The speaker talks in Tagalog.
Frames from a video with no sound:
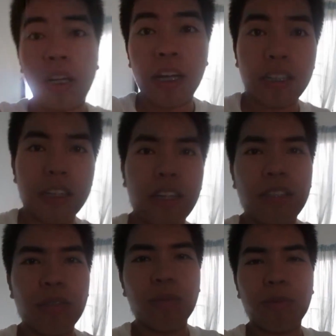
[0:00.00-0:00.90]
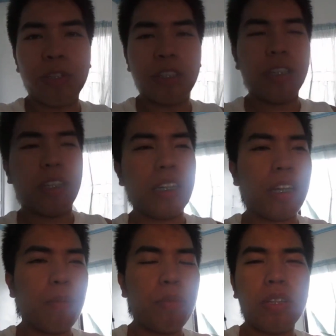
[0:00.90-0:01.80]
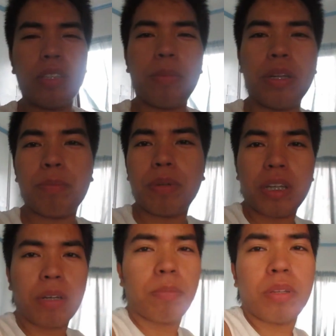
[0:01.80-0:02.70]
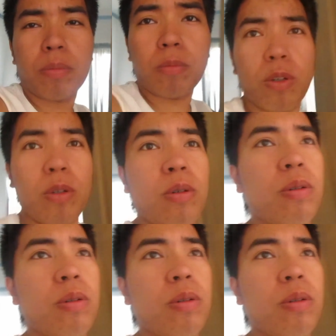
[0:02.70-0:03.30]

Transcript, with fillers: Hi guys, good morning. Grabe, sama ng pakiramdam ko.